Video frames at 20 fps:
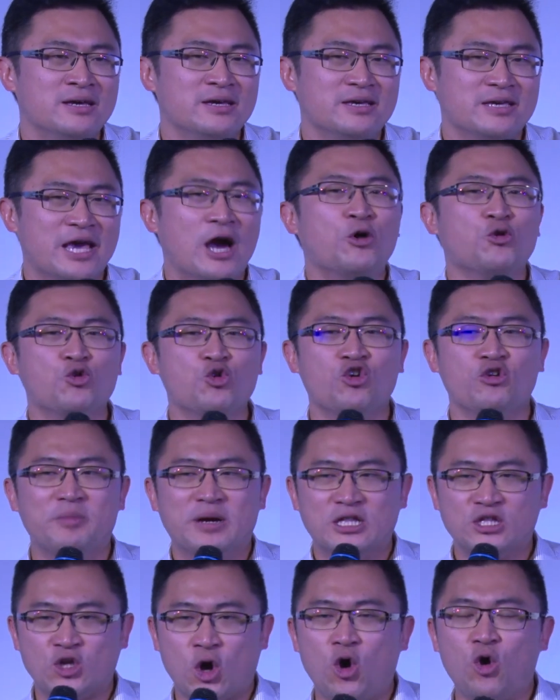也要与我
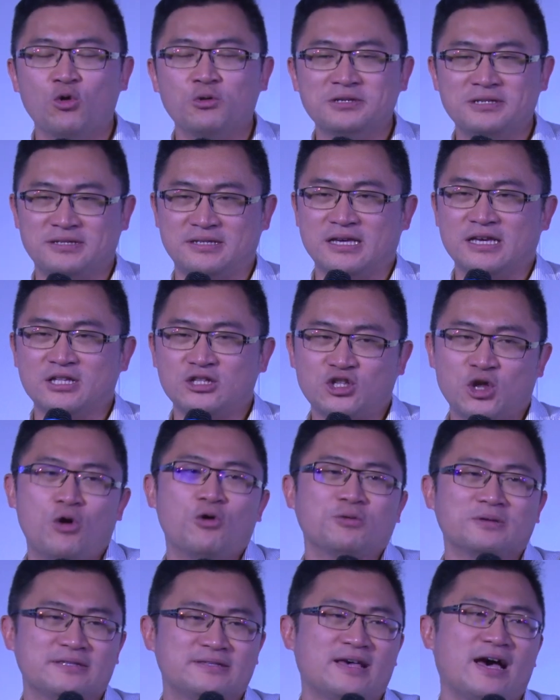们同行
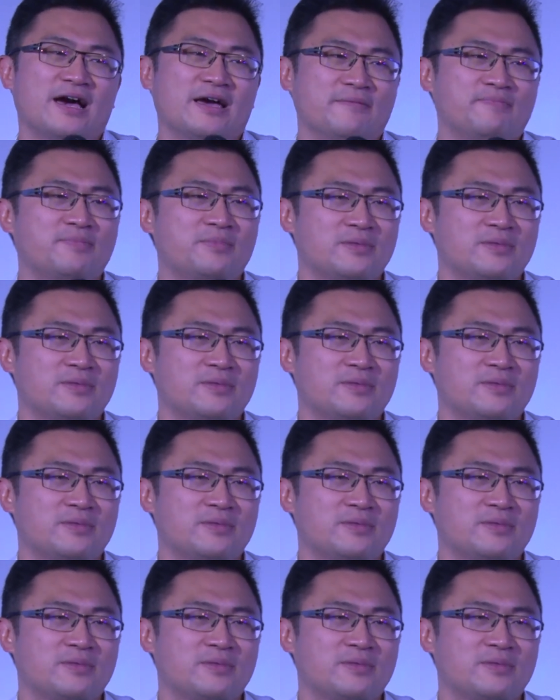同在。